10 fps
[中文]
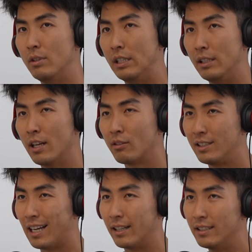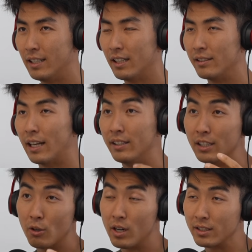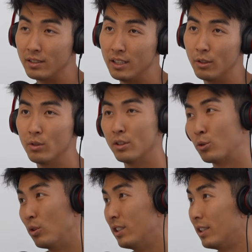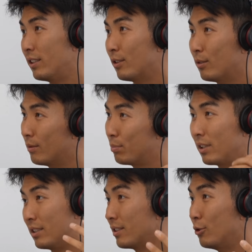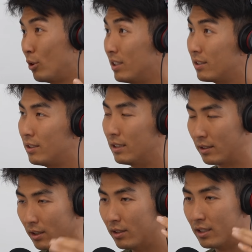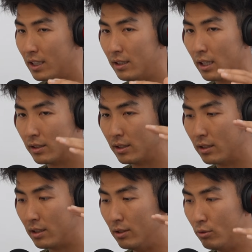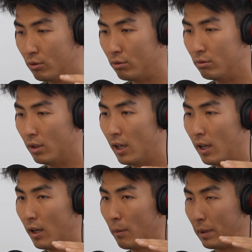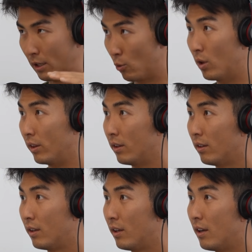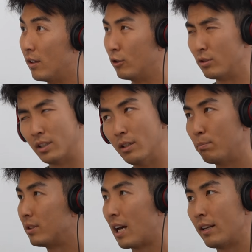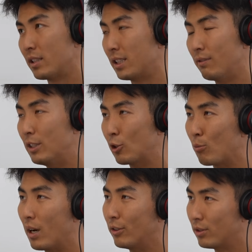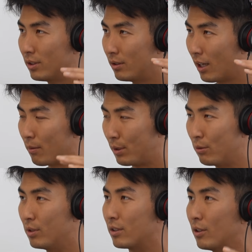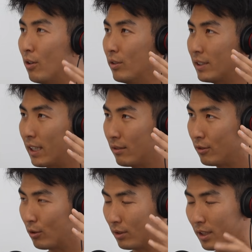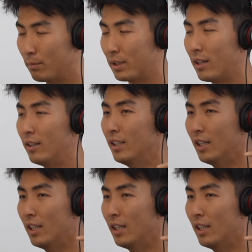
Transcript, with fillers: 你要讲一些很难听的话之前，或者是做一些这种不理智的决定之前，真的先让自己的情绪平稳，嗯哼，就是真的不差那十分钟嘛，就是让平稳之后，你再有一个比较